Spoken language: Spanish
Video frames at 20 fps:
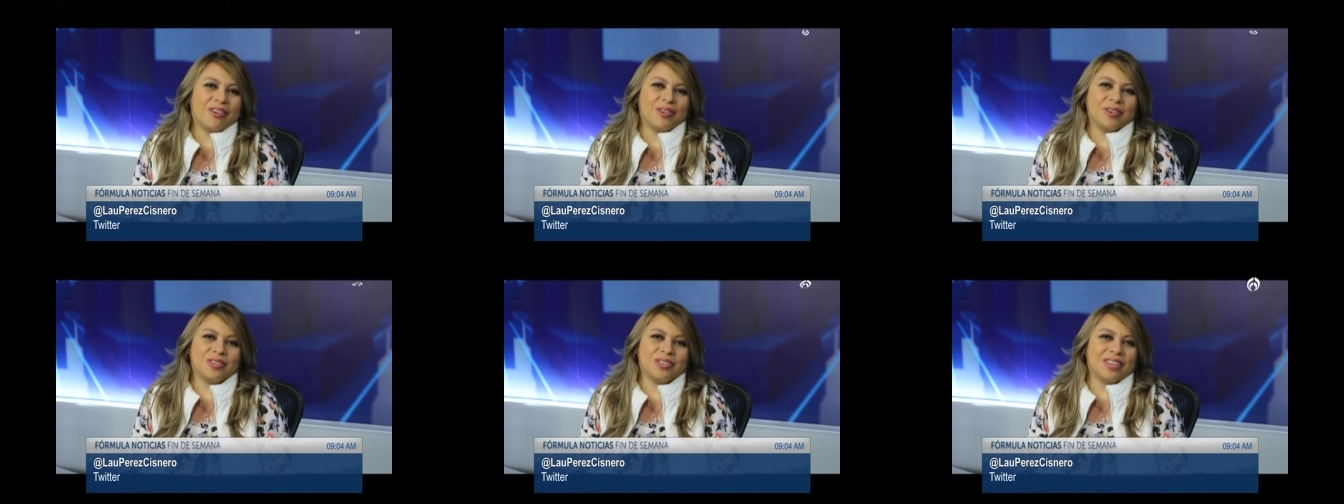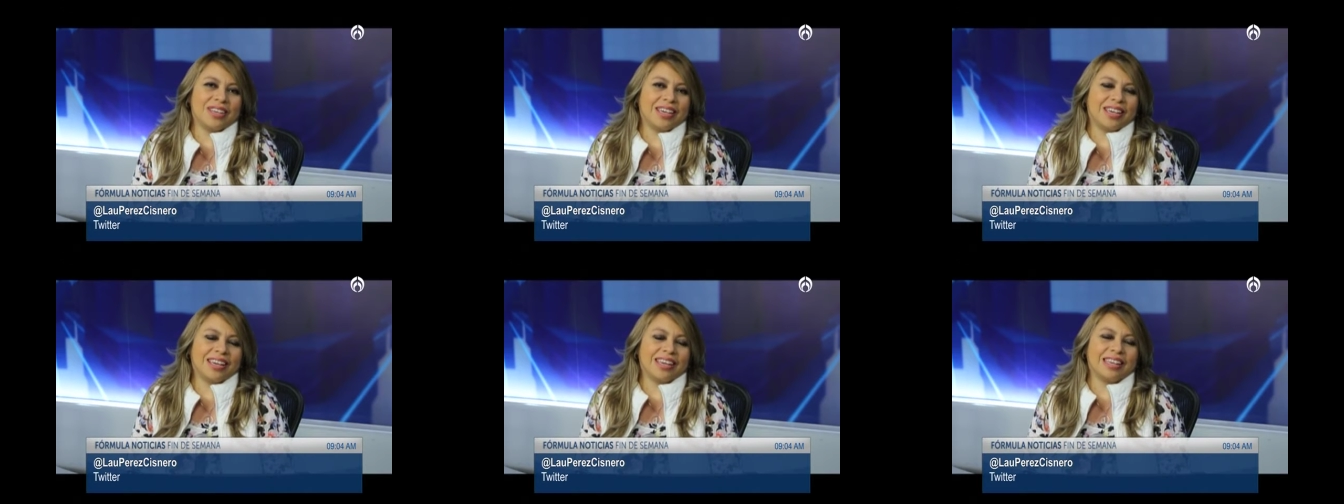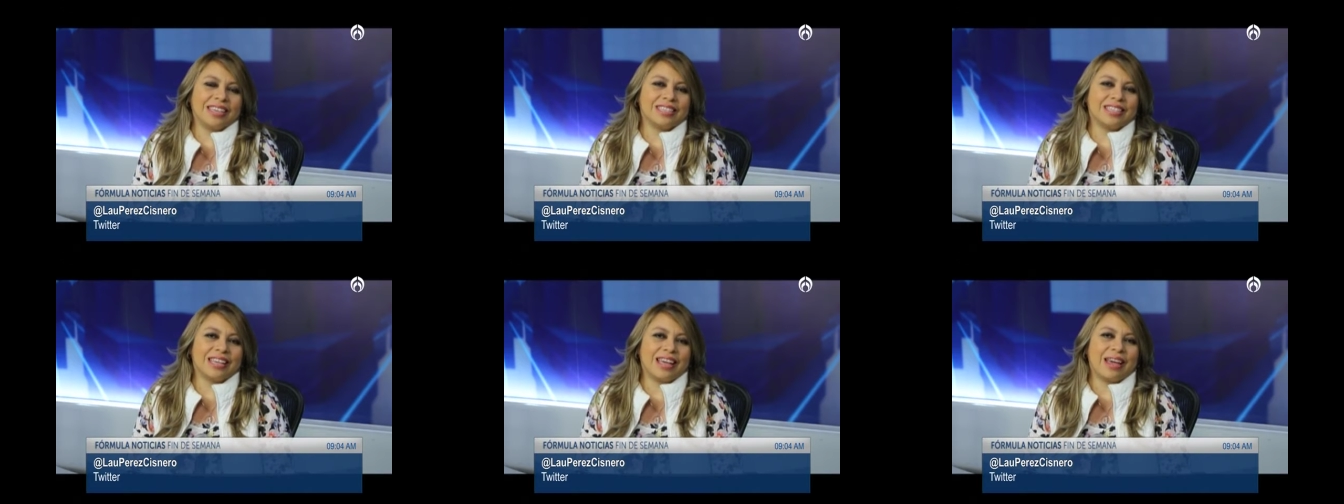Hoy sí
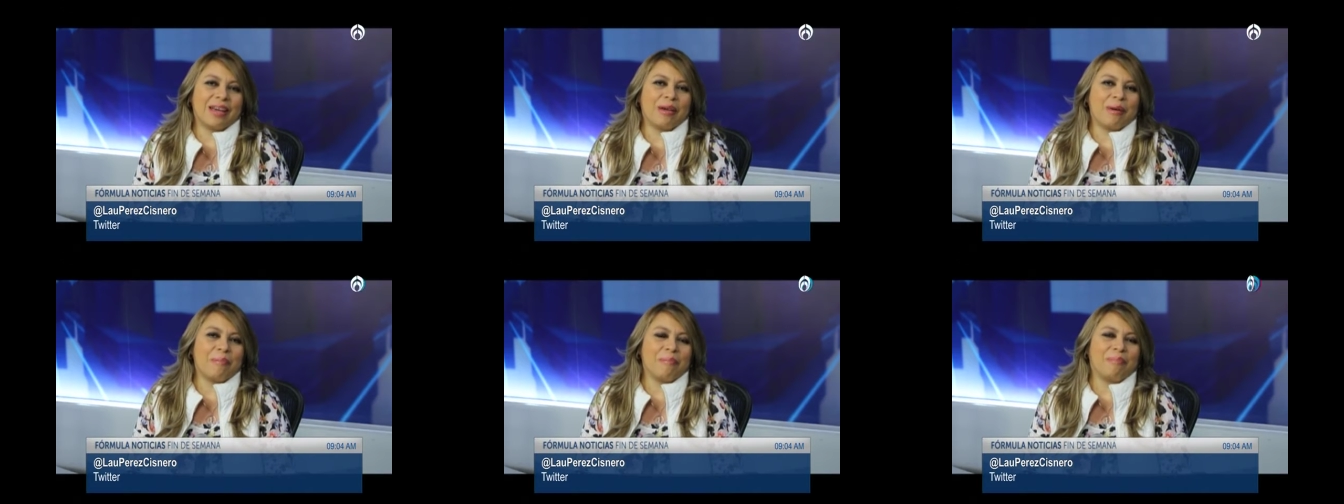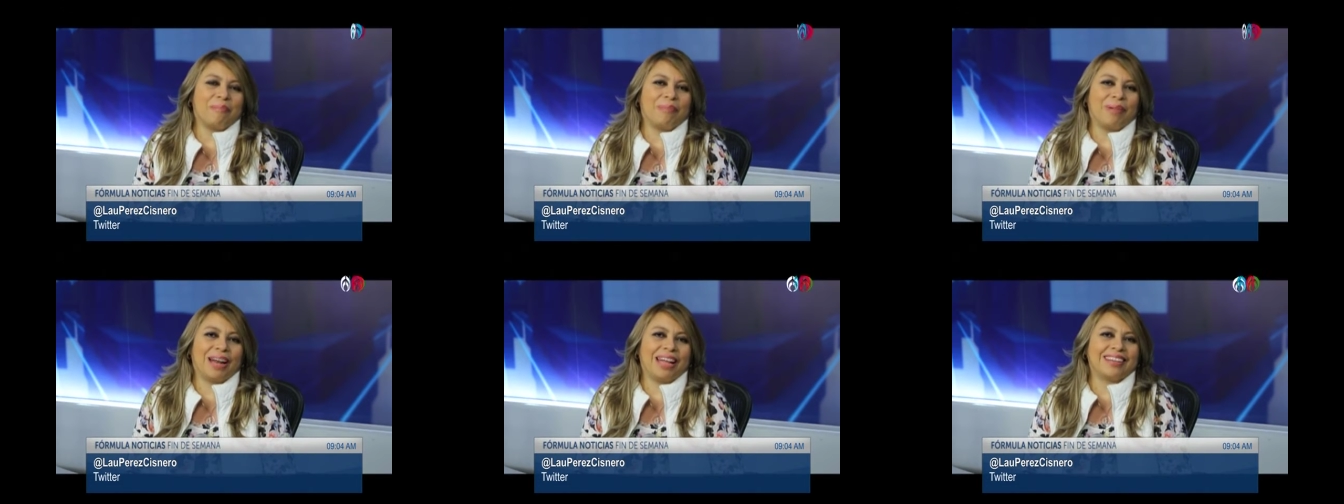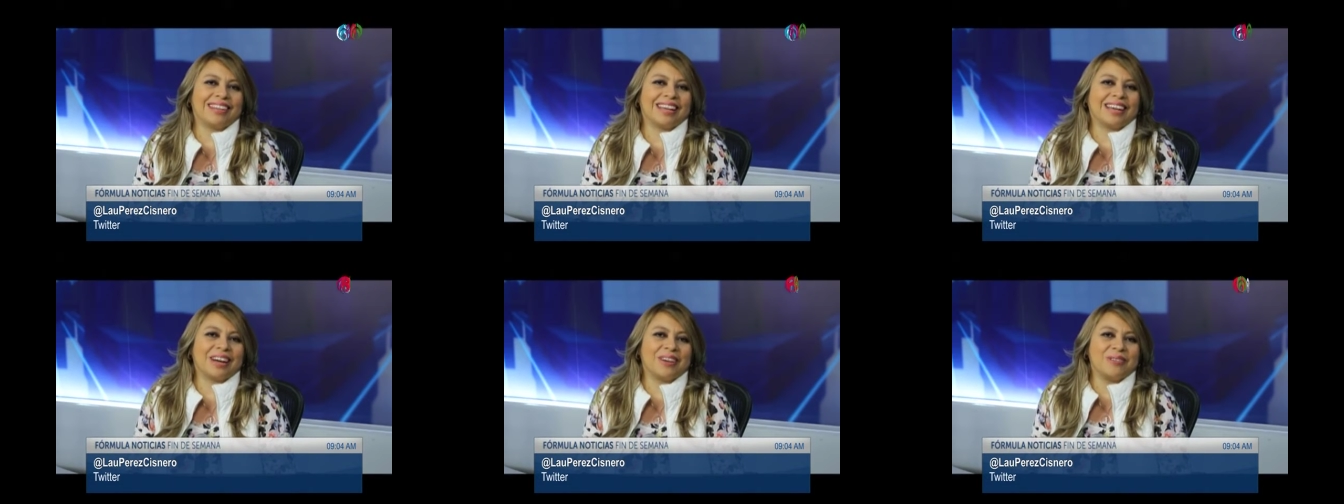quise
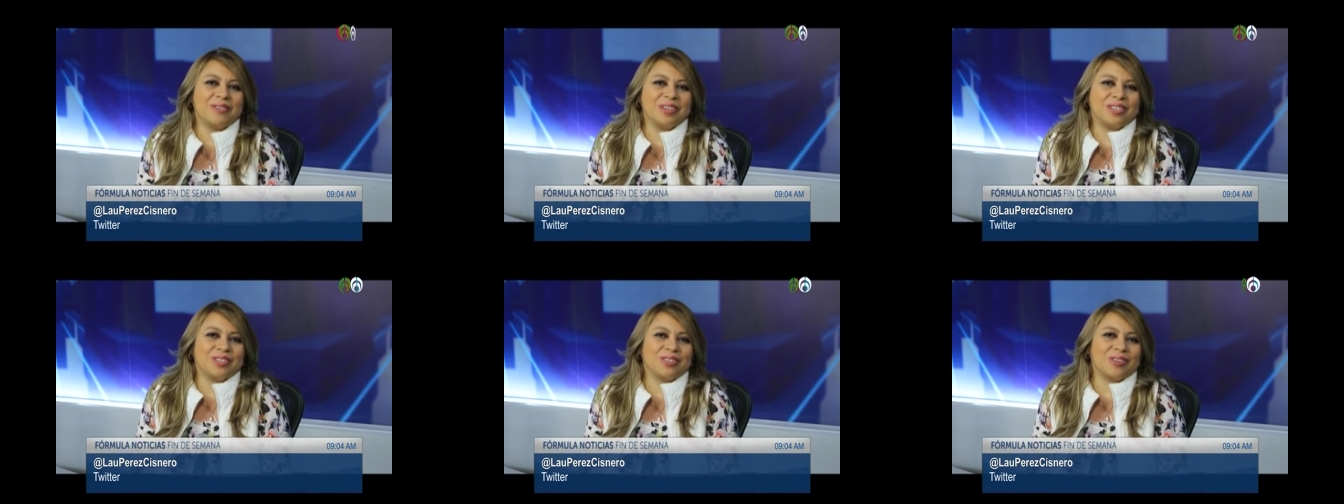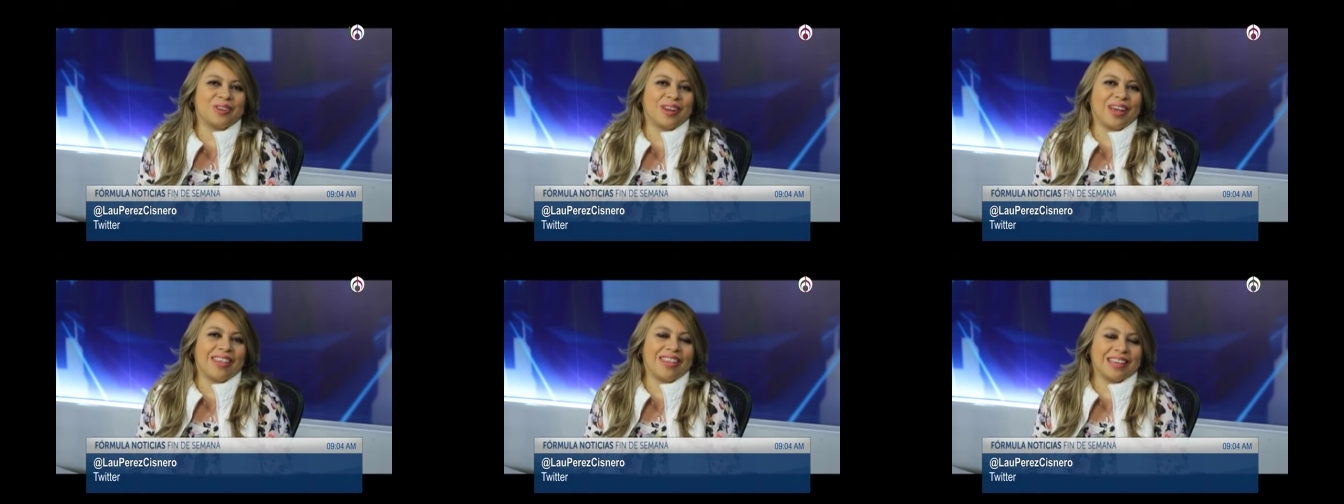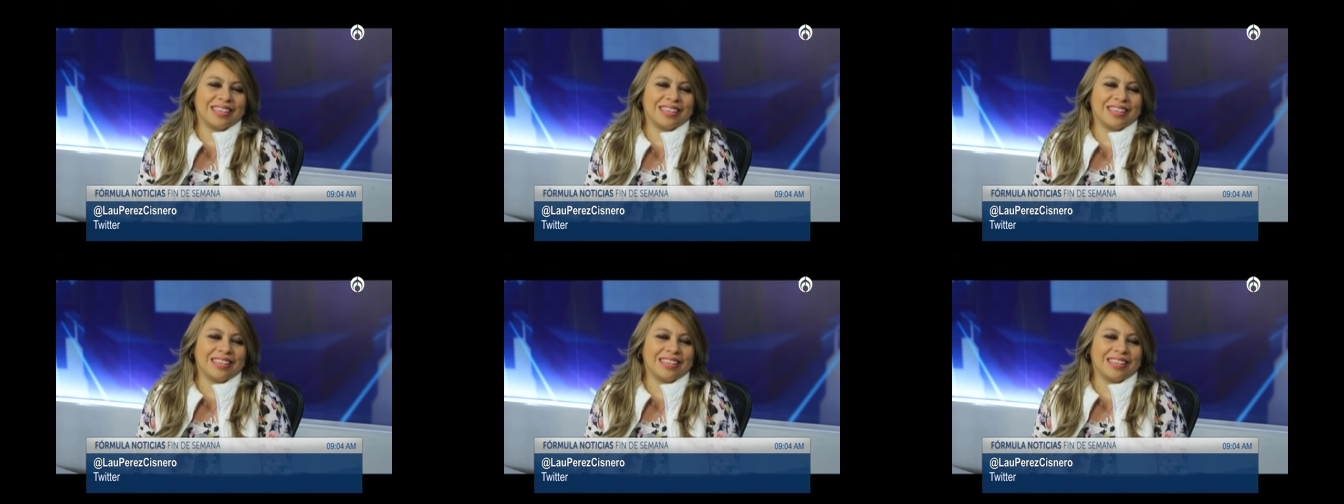platicar una historia